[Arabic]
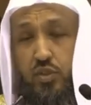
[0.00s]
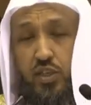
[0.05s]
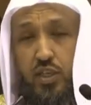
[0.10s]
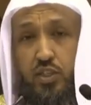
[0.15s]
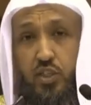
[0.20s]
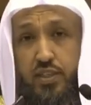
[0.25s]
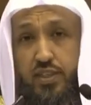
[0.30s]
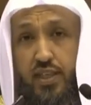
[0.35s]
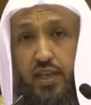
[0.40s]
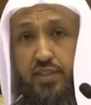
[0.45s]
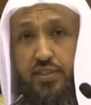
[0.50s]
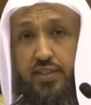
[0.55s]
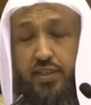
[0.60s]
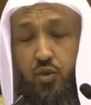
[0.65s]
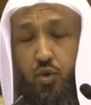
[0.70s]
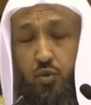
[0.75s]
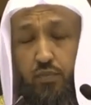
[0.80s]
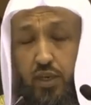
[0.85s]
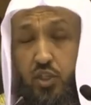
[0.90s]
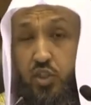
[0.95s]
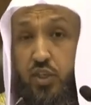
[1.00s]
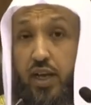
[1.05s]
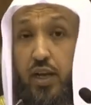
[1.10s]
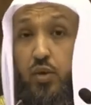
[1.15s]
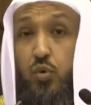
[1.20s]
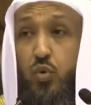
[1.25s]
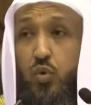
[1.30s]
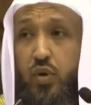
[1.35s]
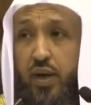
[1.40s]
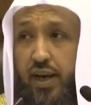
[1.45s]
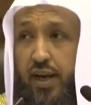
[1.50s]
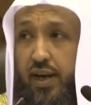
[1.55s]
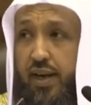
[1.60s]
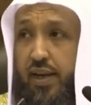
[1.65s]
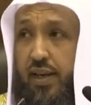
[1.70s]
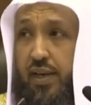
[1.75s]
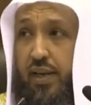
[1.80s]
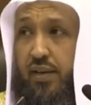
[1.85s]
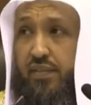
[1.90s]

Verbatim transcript: وسجداتكم اجعلوها